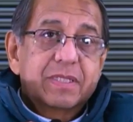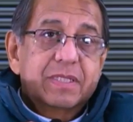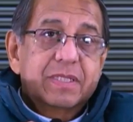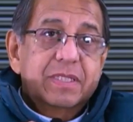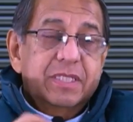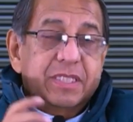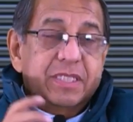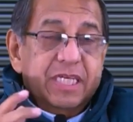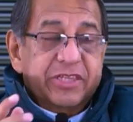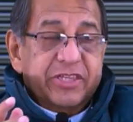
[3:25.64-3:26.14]

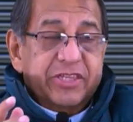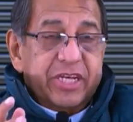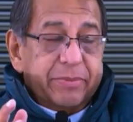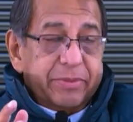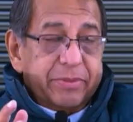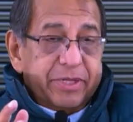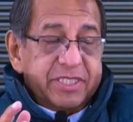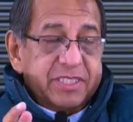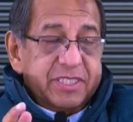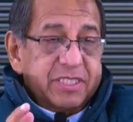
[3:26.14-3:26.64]
Y a
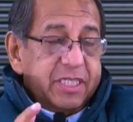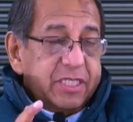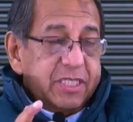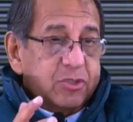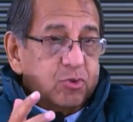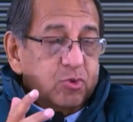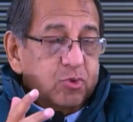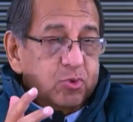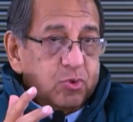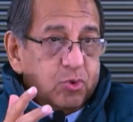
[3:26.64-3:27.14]
través de
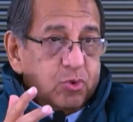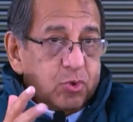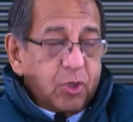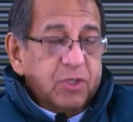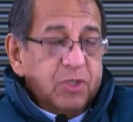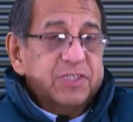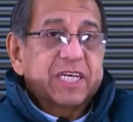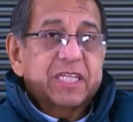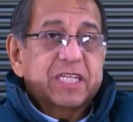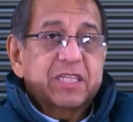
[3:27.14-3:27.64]
sus
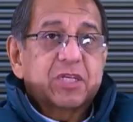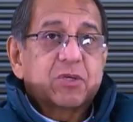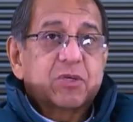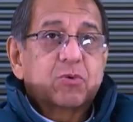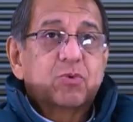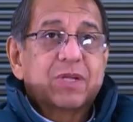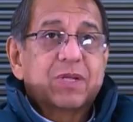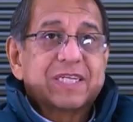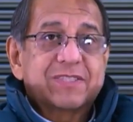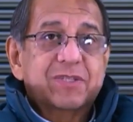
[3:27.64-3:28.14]
dos
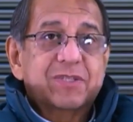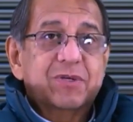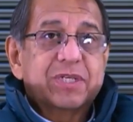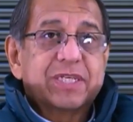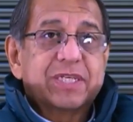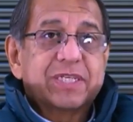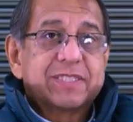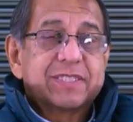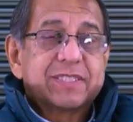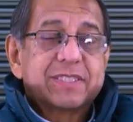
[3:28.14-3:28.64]

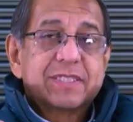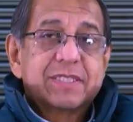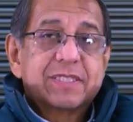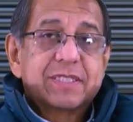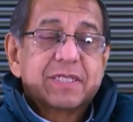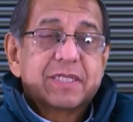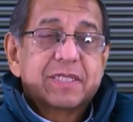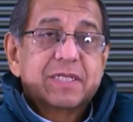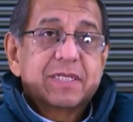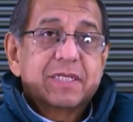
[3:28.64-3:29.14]
articulaciones,
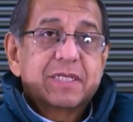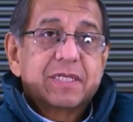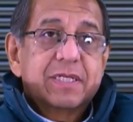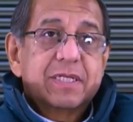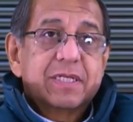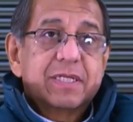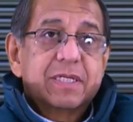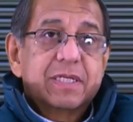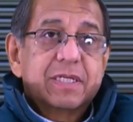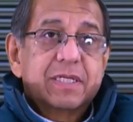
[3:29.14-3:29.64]

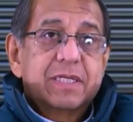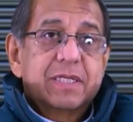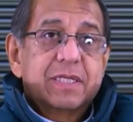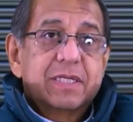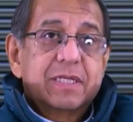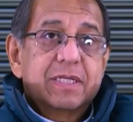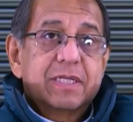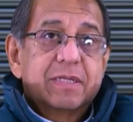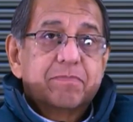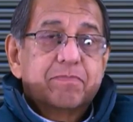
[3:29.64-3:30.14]

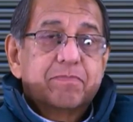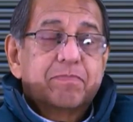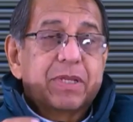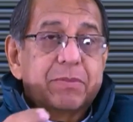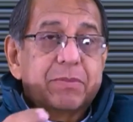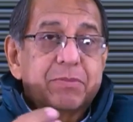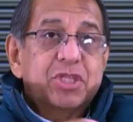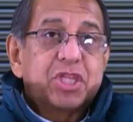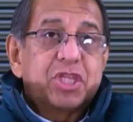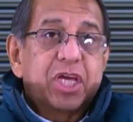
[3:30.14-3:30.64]

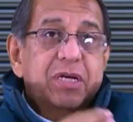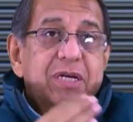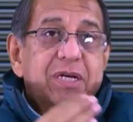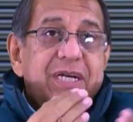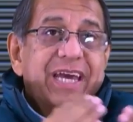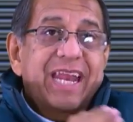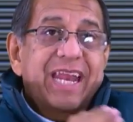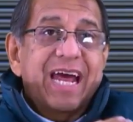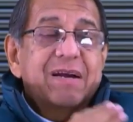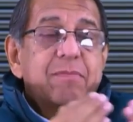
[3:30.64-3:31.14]
permiten
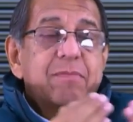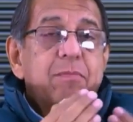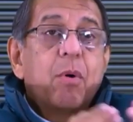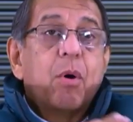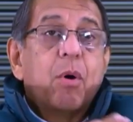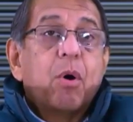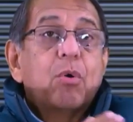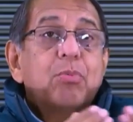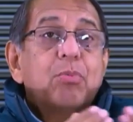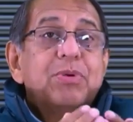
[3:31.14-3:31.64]
gran
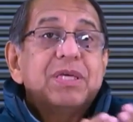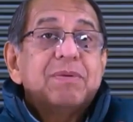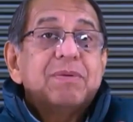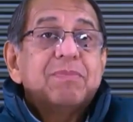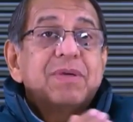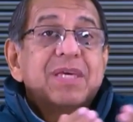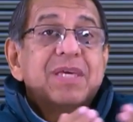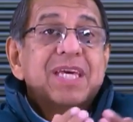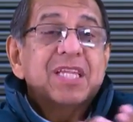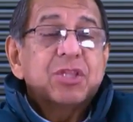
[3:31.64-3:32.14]

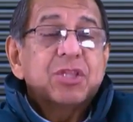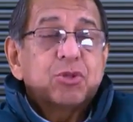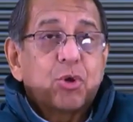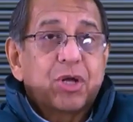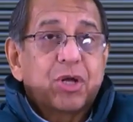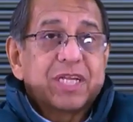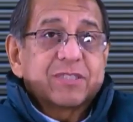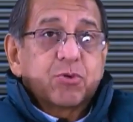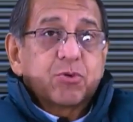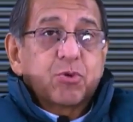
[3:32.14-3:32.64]
movimiento
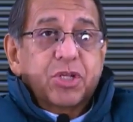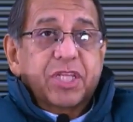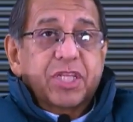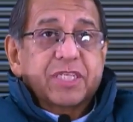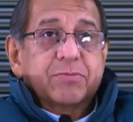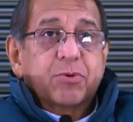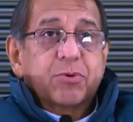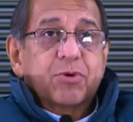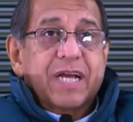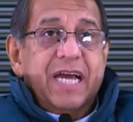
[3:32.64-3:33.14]
a las
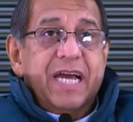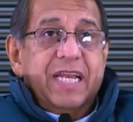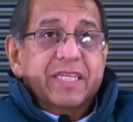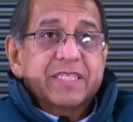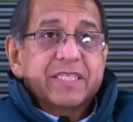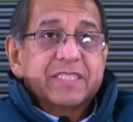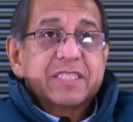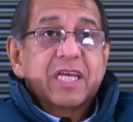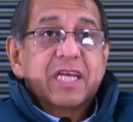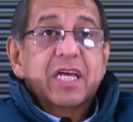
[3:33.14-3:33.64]
cuerdas
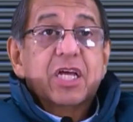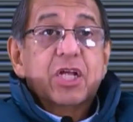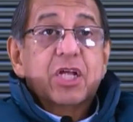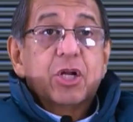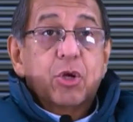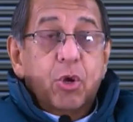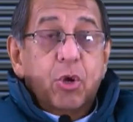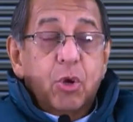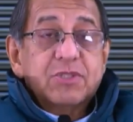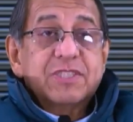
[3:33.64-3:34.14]
vocales,
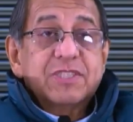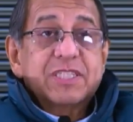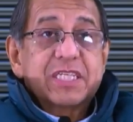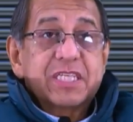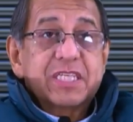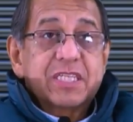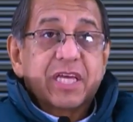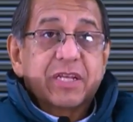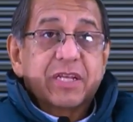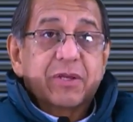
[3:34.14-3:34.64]
los
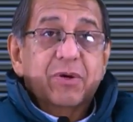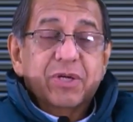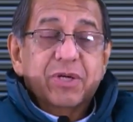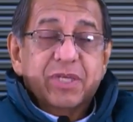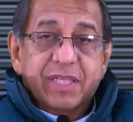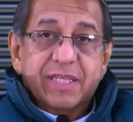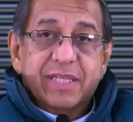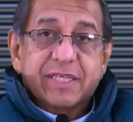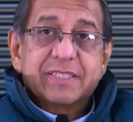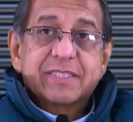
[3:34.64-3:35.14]

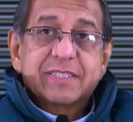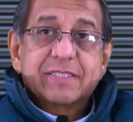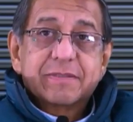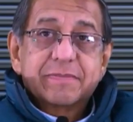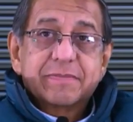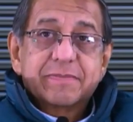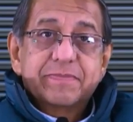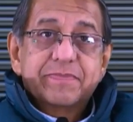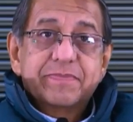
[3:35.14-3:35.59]
aritenoides.